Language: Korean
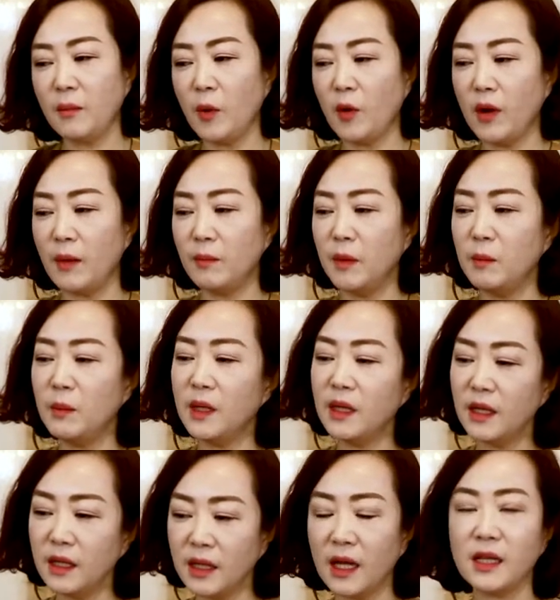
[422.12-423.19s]
뭔가
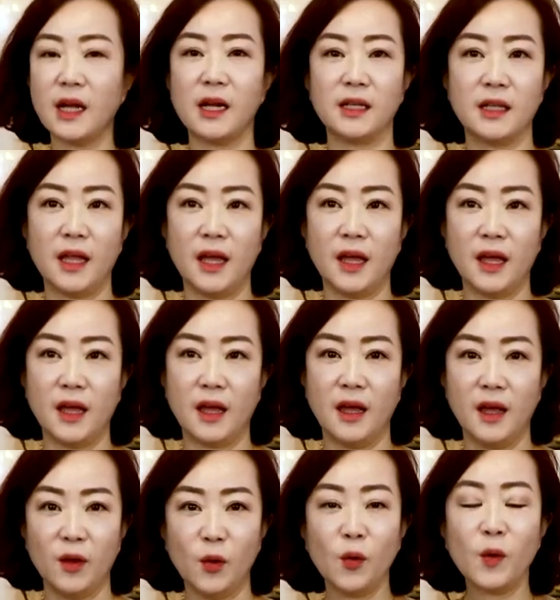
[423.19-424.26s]
밋밋하다 할 때
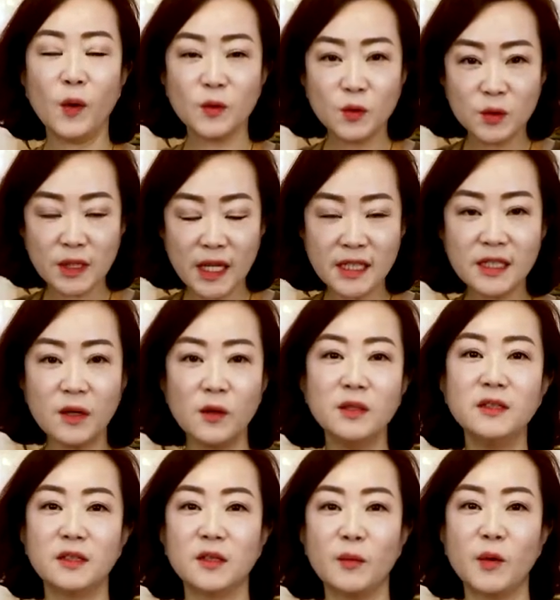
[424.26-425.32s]
요거 살짝
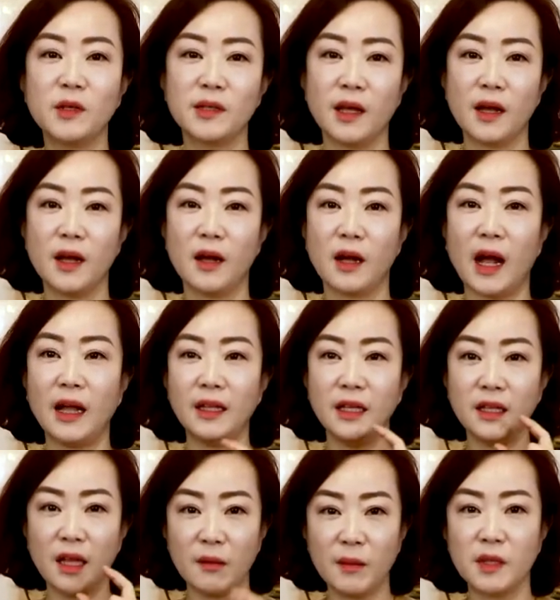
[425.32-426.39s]
얹어서 먹으니까 간이
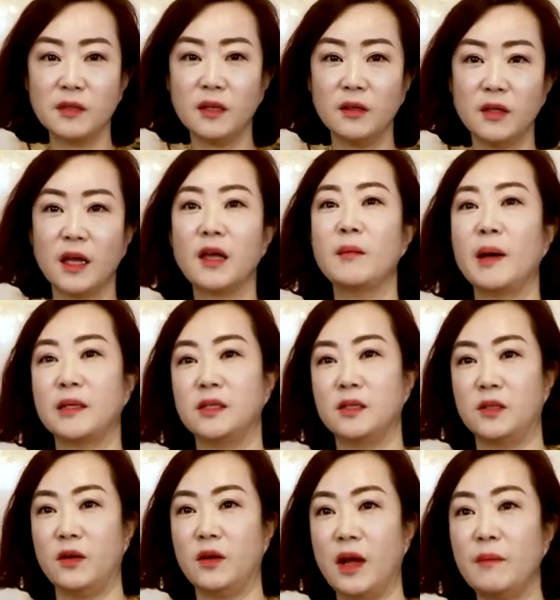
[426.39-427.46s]
되면서 되게
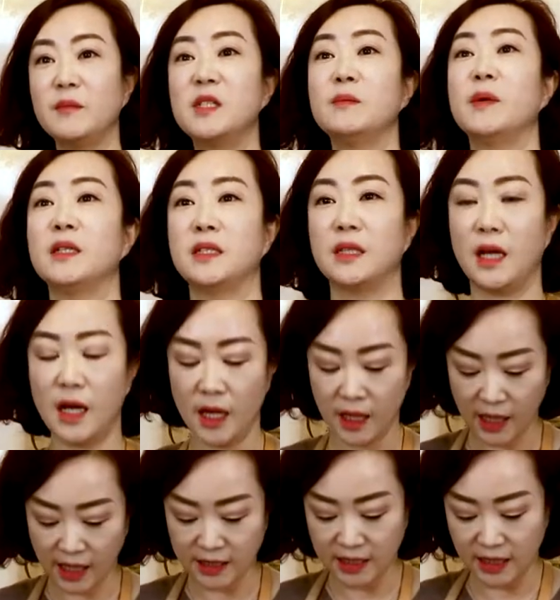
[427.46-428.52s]
맛있어요. 감칠맛이 나
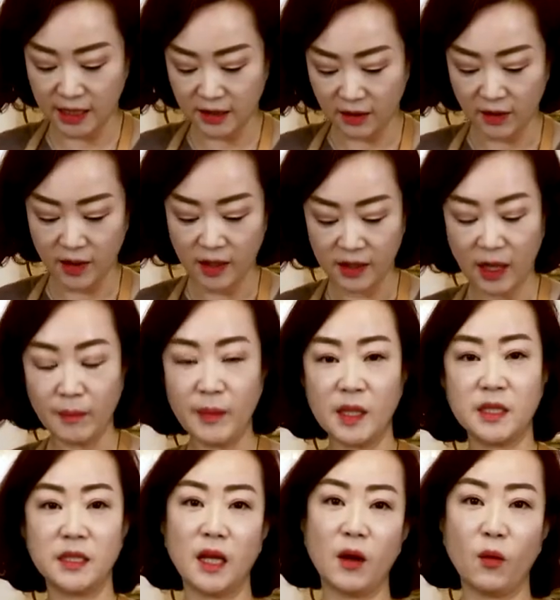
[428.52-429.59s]
가지에서
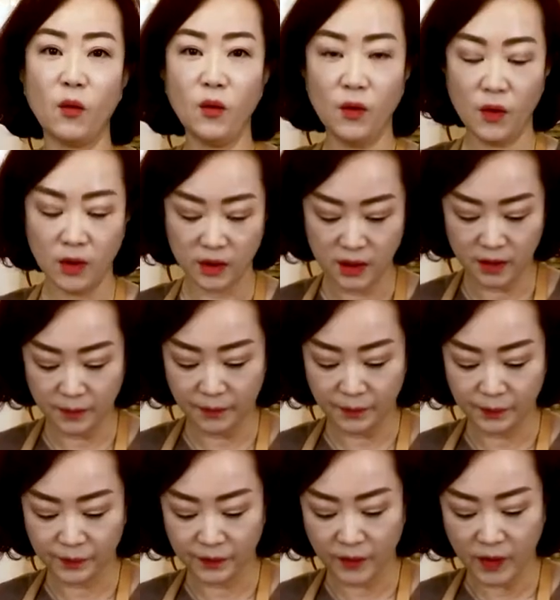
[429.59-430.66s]
단맛이 나고
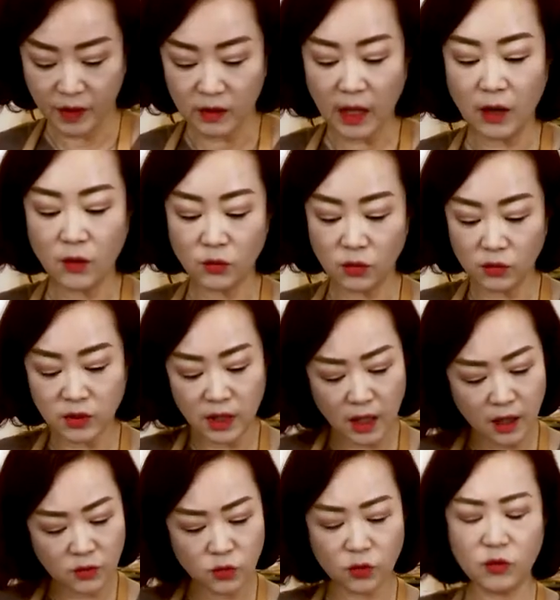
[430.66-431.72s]
다용도네요. 다용도
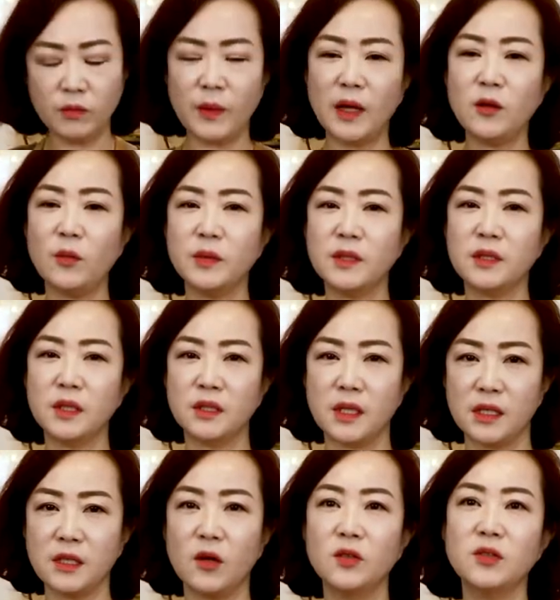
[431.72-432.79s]
그냥 조금 맛없을 때
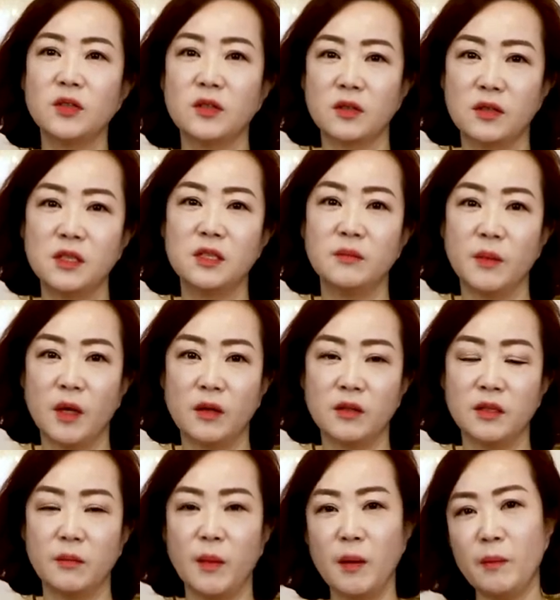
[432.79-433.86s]
살짝 얹어서 드시면
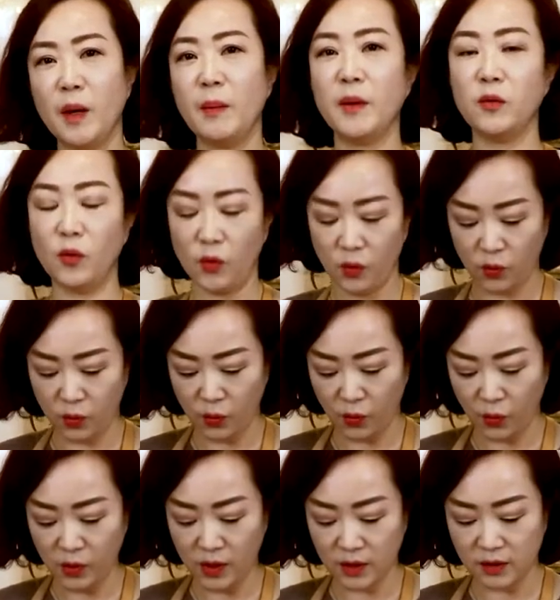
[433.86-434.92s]
그냥 맨밥에도
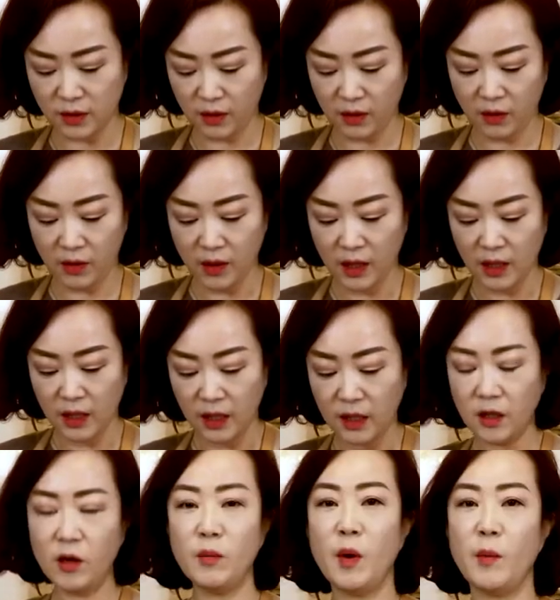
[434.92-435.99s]
올려서
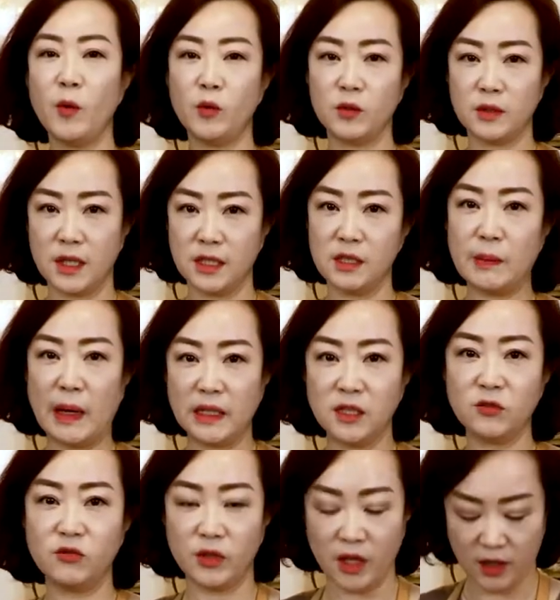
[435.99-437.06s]
이것만 먹어도 사실
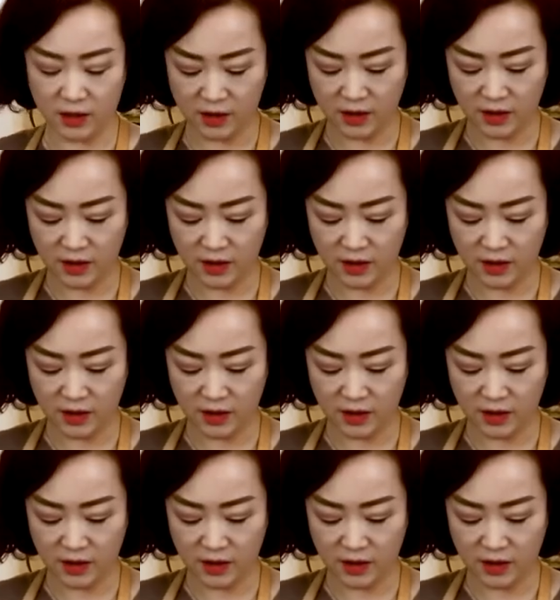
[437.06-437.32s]
맛있고요.